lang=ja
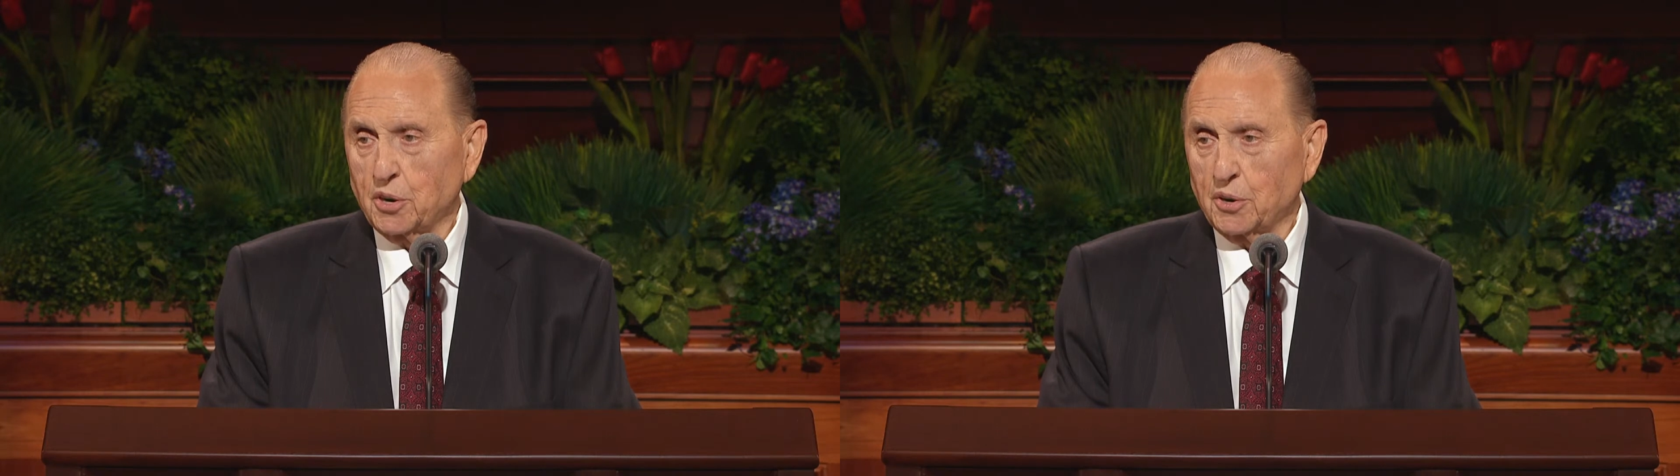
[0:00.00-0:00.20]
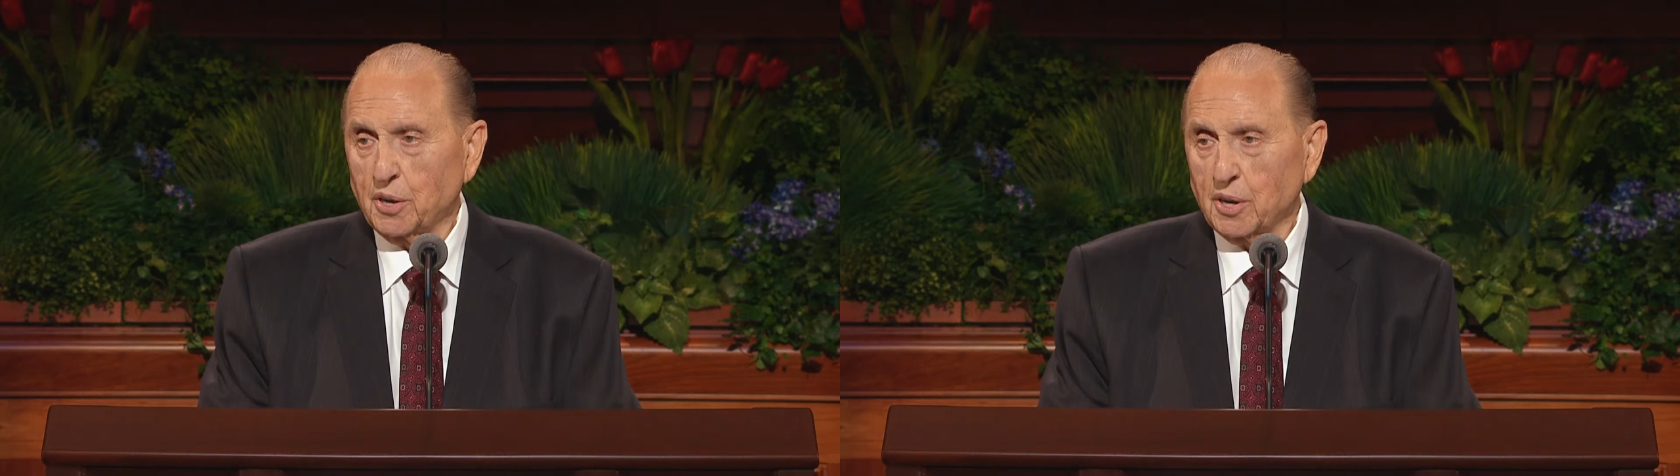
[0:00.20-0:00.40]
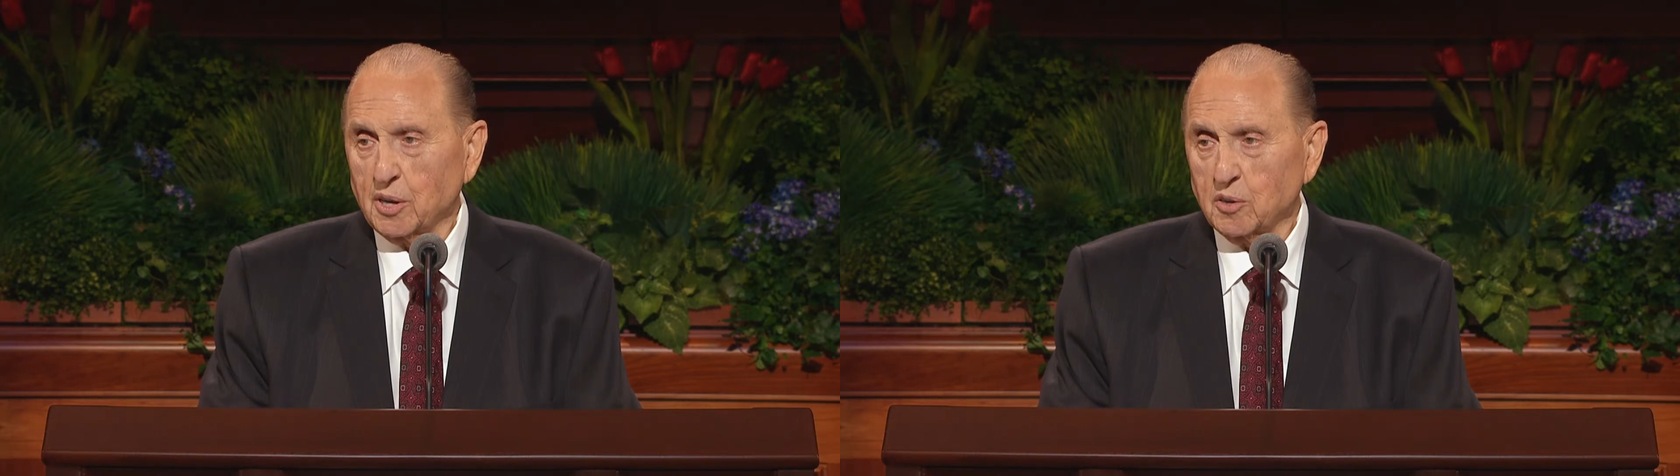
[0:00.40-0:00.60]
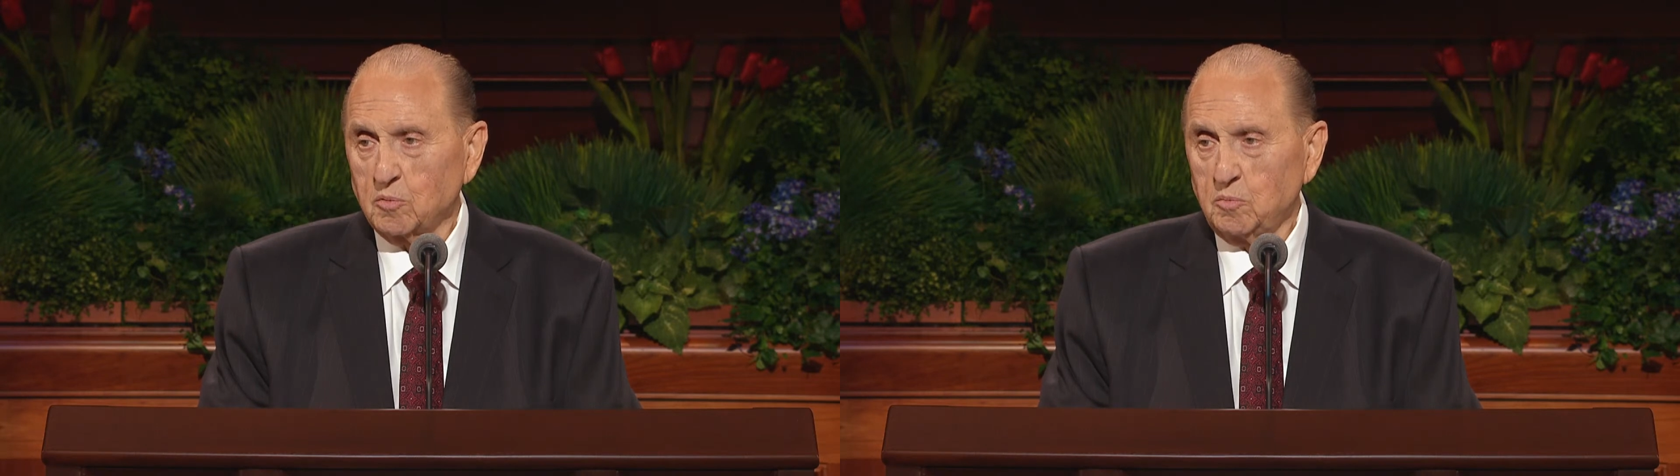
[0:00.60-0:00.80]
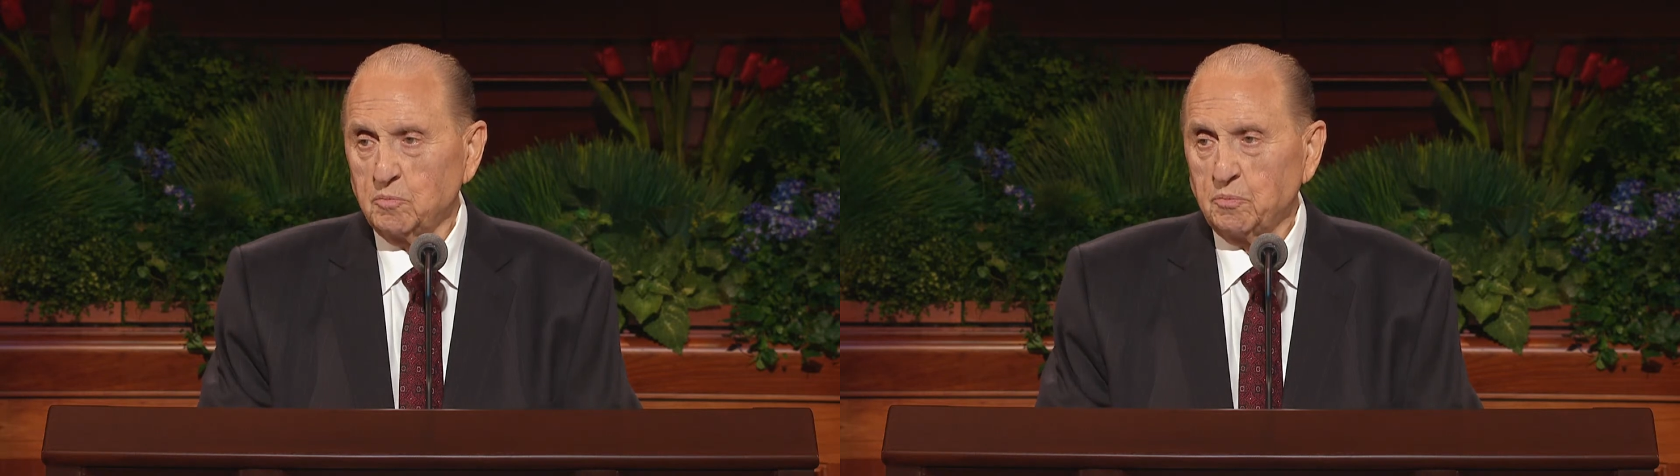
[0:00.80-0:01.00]
まさに
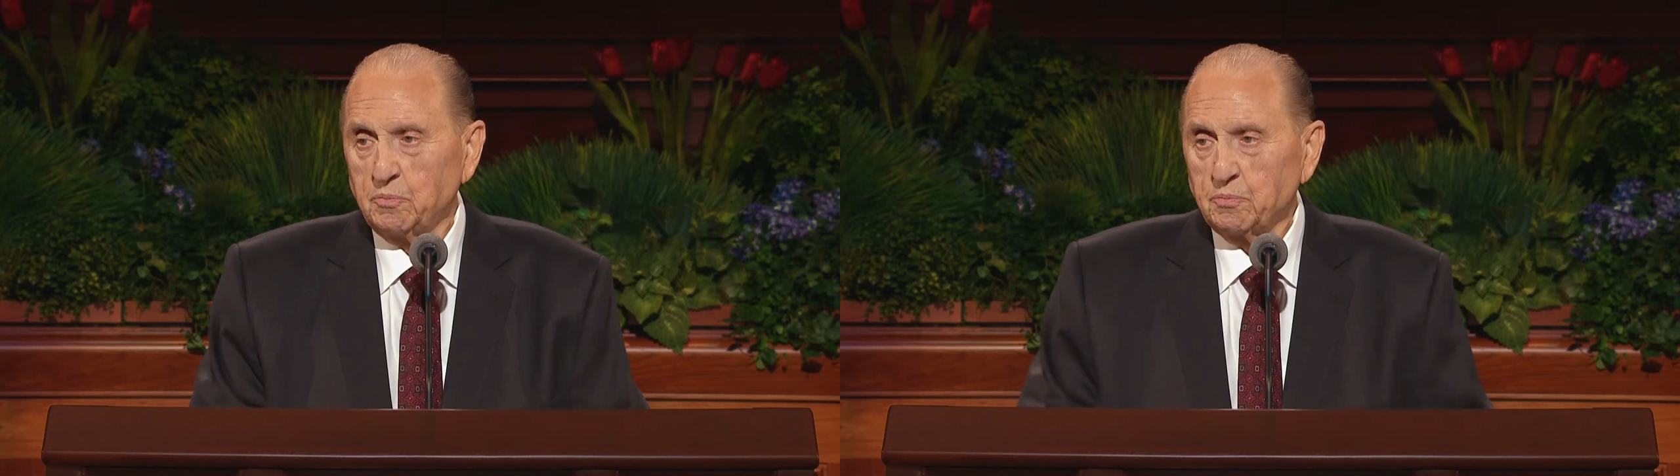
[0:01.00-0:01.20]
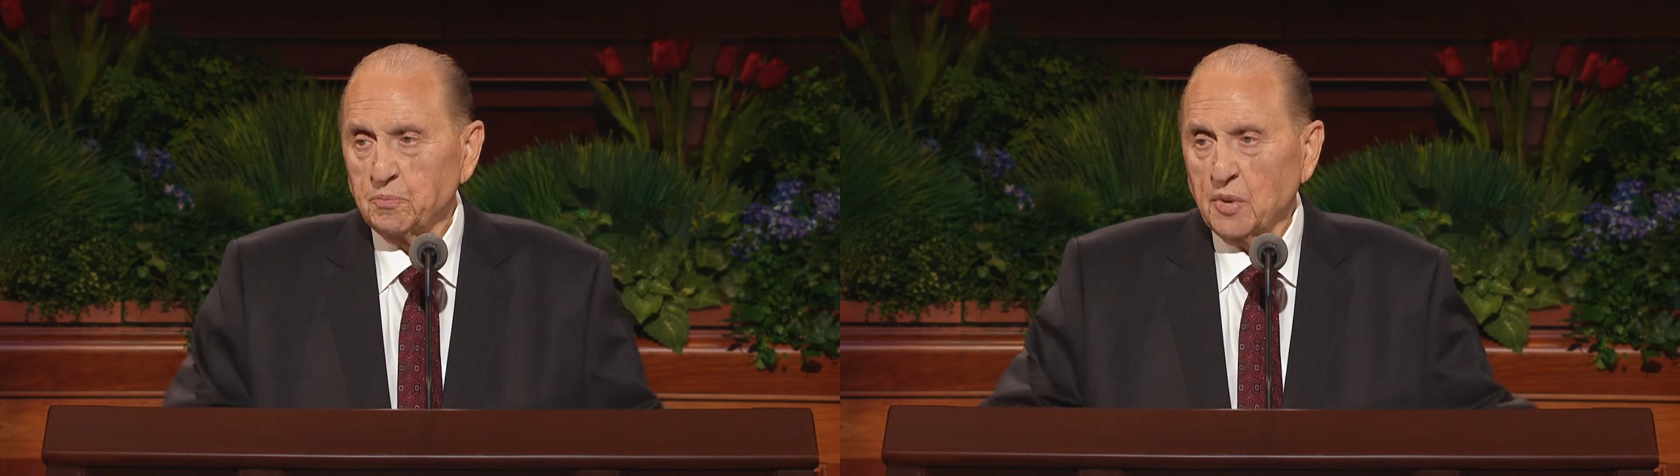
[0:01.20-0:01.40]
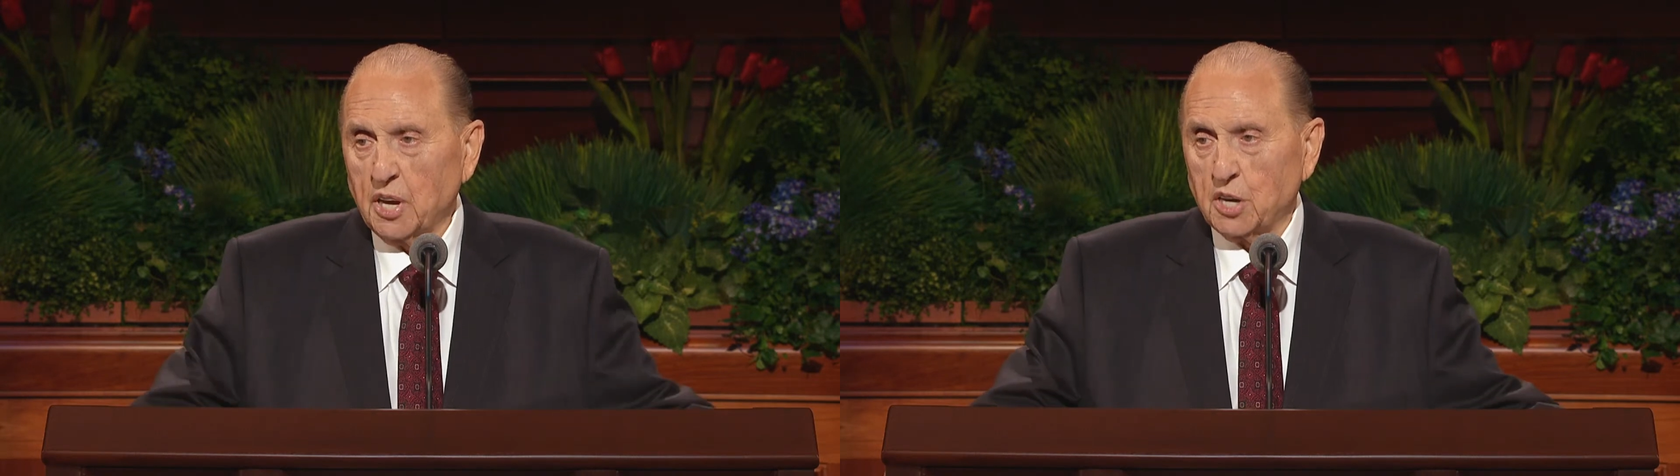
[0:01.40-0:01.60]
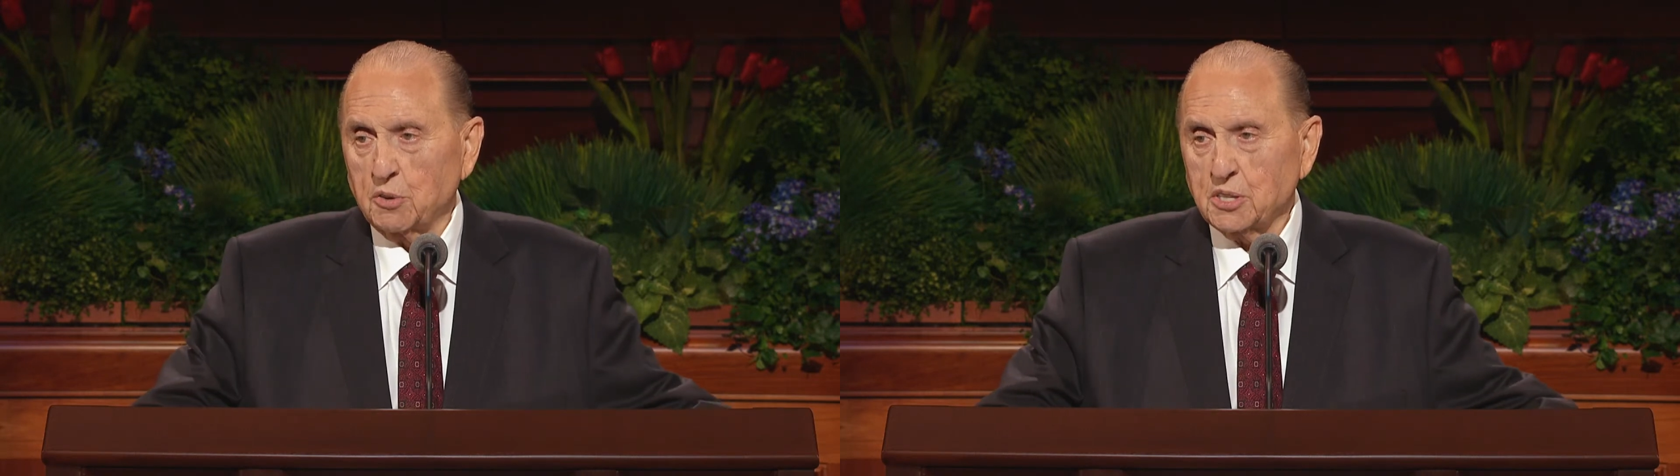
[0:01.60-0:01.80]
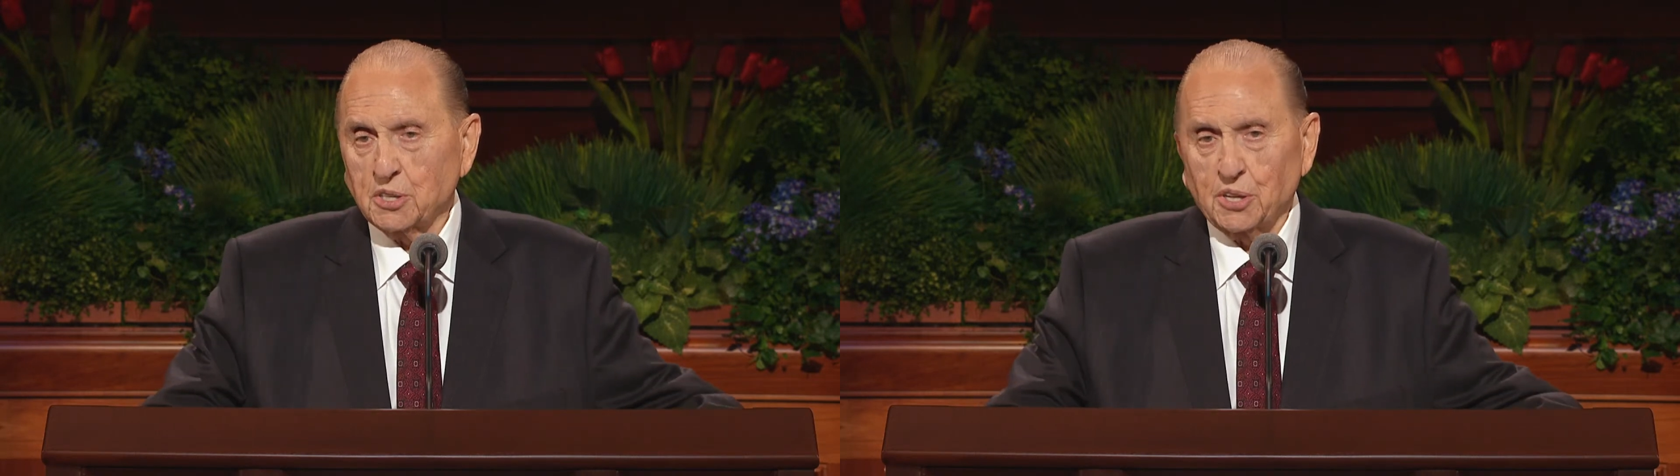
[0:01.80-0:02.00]
その伝道部だっ
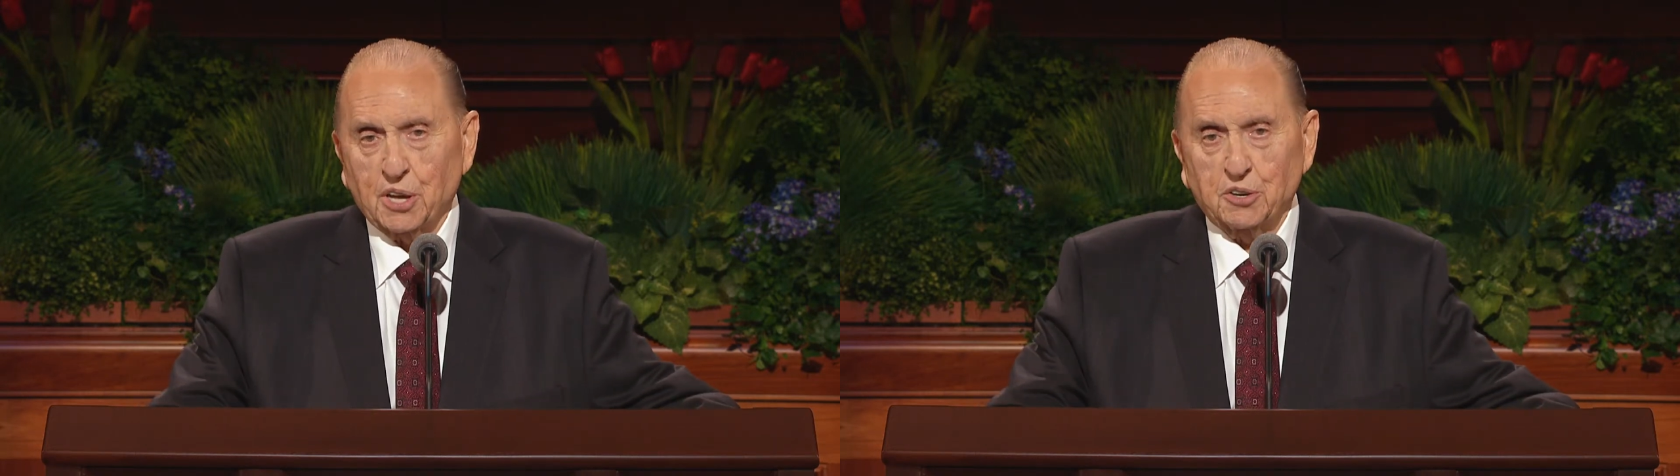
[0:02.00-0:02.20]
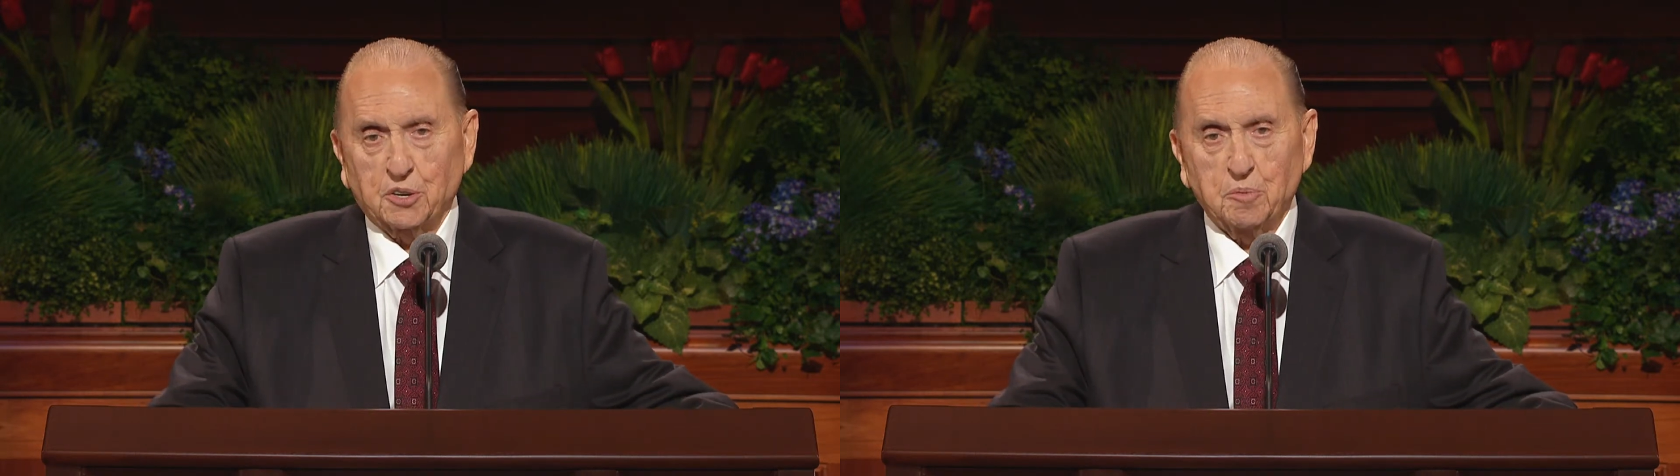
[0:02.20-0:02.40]
たのです